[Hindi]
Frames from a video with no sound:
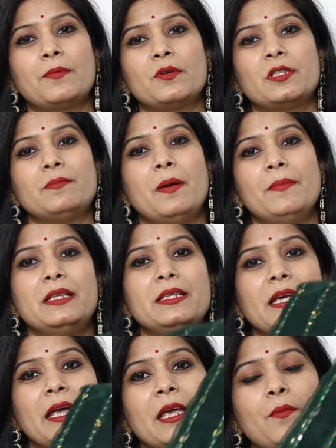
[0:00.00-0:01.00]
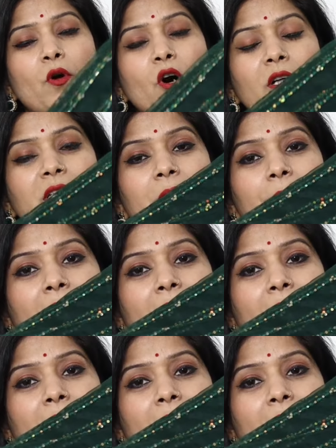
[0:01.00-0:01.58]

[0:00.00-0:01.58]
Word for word: आपको इसमें मिल जाएंगे बहुत ही